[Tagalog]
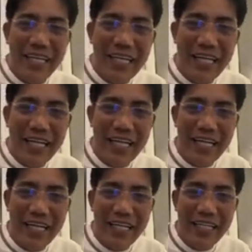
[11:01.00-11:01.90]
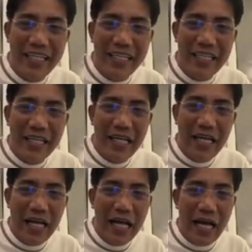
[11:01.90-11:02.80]
Uh,
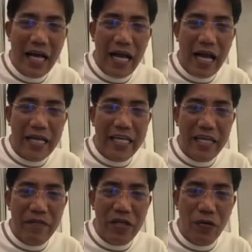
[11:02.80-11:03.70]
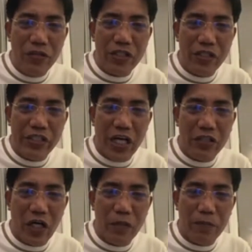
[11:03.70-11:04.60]
Akimi Yu, sir,
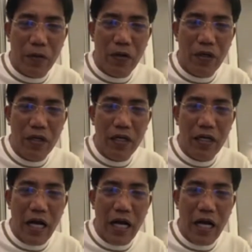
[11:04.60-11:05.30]
shout out po.